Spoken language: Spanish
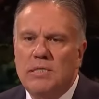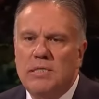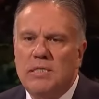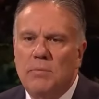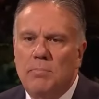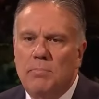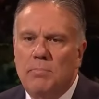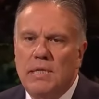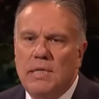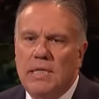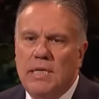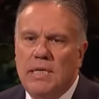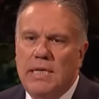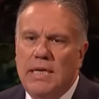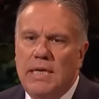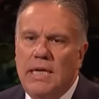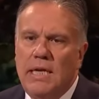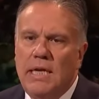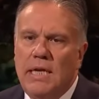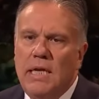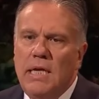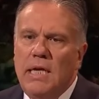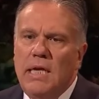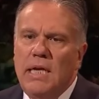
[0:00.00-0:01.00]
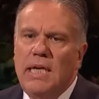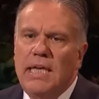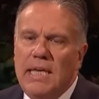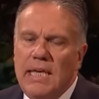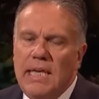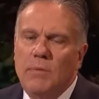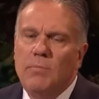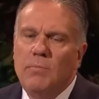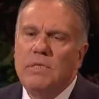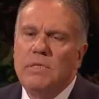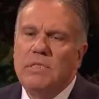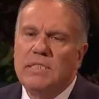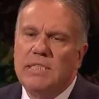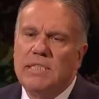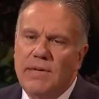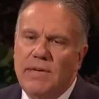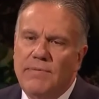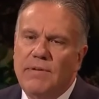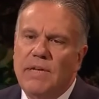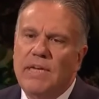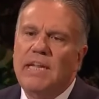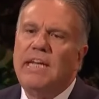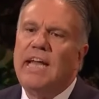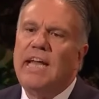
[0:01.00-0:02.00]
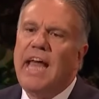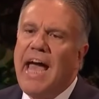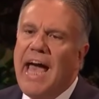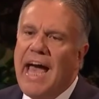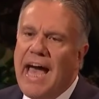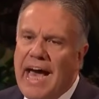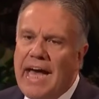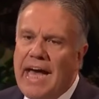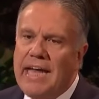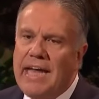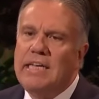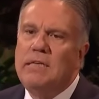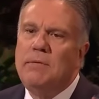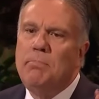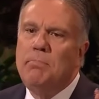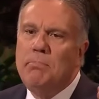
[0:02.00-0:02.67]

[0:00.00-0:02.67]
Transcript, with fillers: a él se le daba una parte mayor de la herencia.